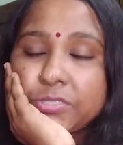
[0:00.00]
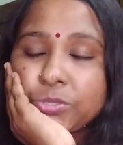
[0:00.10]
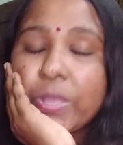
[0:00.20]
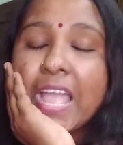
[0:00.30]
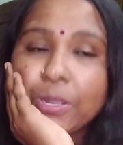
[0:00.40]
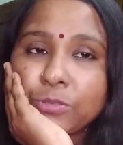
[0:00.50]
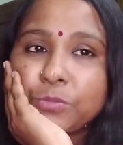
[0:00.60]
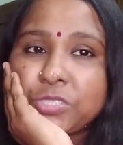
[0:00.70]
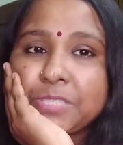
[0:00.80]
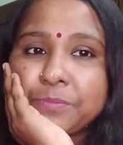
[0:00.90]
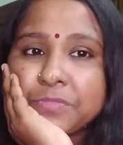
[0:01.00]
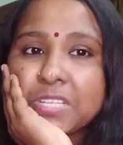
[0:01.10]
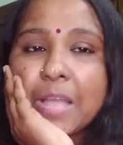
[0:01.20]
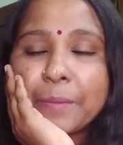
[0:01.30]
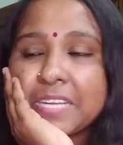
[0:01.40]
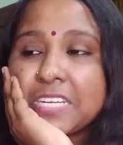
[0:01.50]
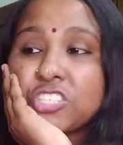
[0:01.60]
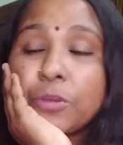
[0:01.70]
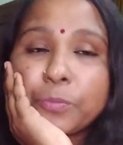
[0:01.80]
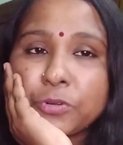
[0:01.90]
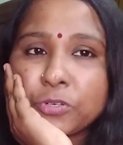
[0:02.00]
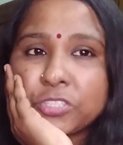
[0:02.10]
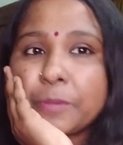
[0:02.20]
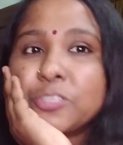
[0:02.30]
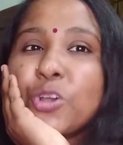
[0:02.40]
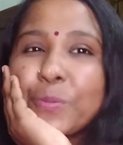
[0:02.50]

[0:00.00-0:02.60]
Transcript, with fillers: তো এখন বুঝি আমার এটা সম্পূর্ণ করতে হবে ছ